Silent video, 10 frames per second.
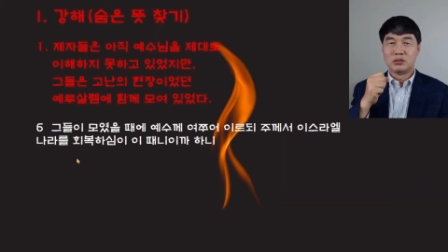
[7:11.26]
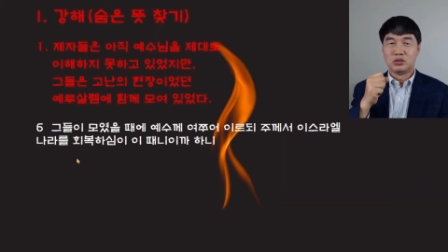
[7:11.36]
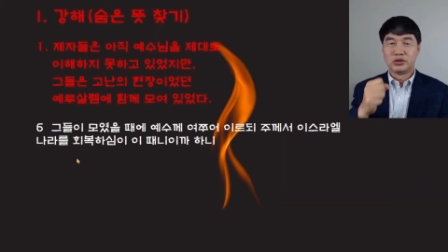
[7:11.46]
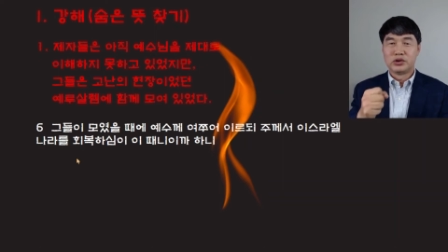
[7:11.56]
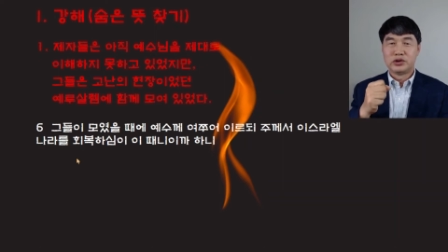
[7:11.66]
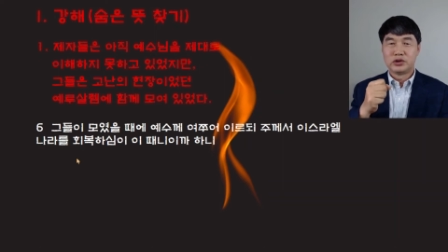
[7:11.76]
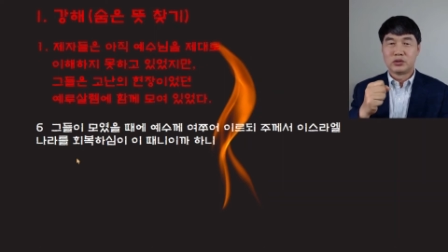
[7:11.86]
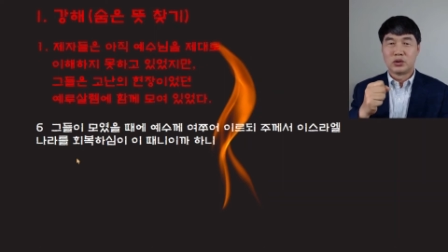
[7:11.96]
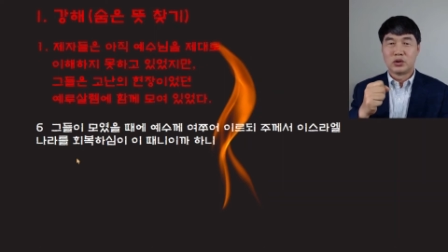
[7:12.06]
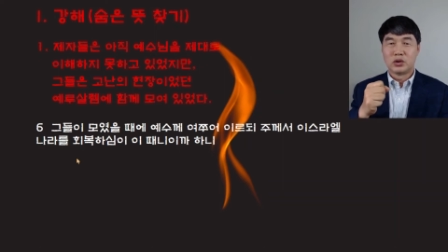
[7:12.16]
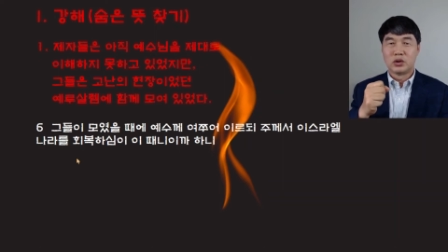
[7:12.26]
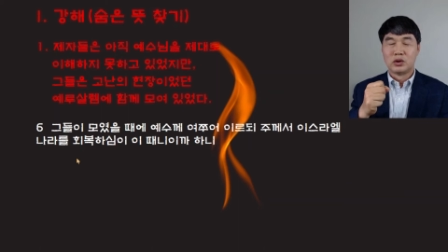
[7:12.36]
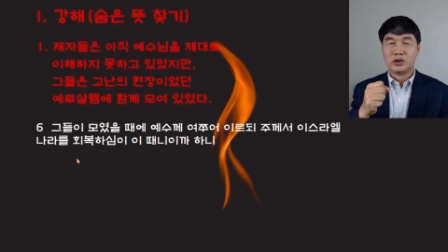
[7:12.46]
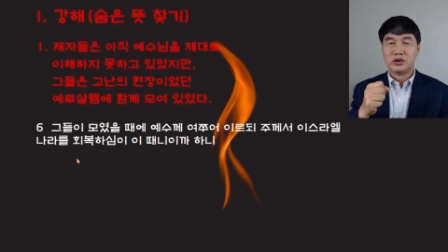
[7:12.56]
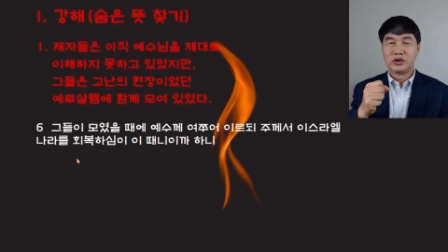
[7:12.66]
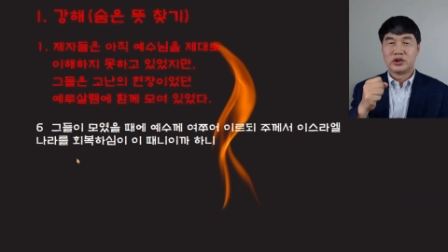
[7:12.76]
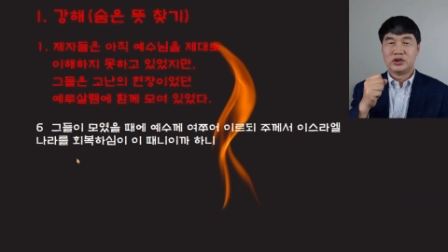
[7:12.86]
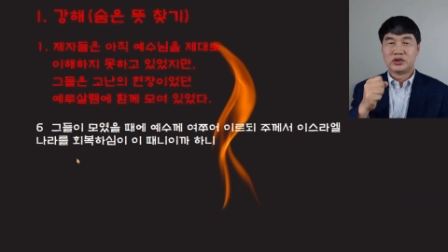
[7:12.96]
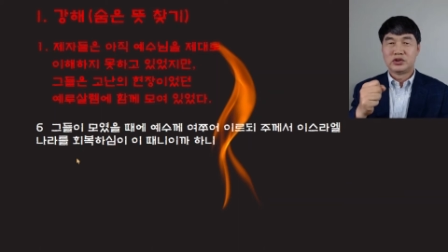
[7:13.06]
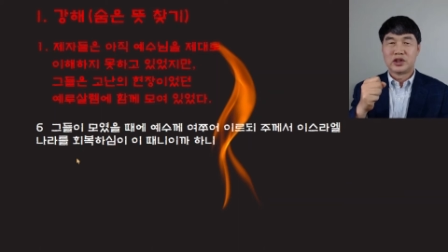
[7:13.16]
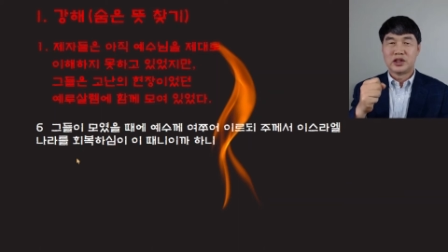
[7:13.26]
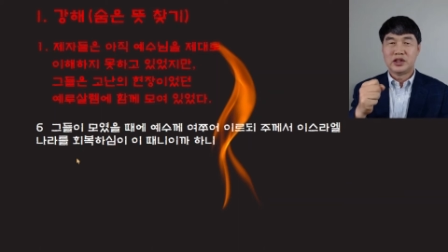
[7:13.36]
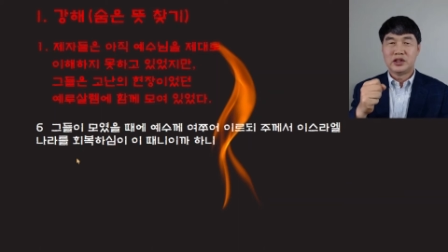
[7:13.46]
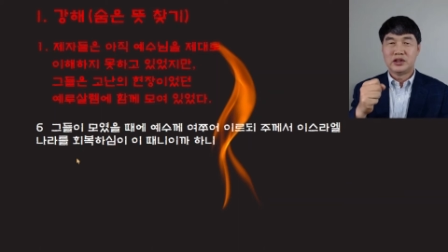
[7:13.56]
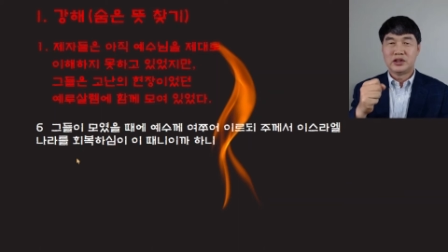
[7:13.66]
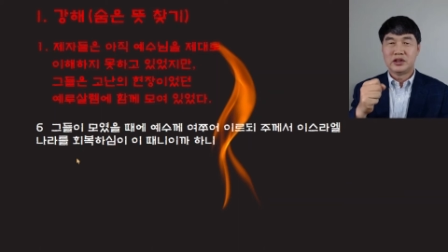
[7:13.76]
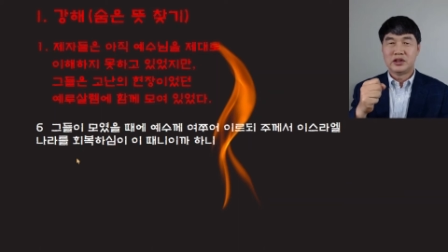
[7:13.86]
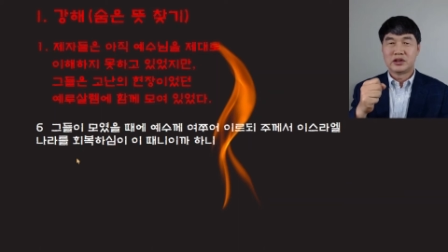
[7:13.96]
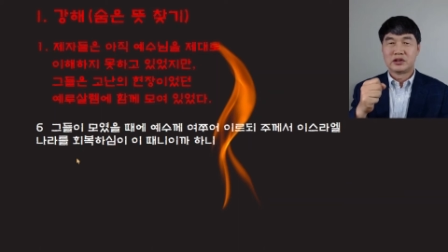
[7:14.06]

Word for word: 무찌르고 이제 이스라엘의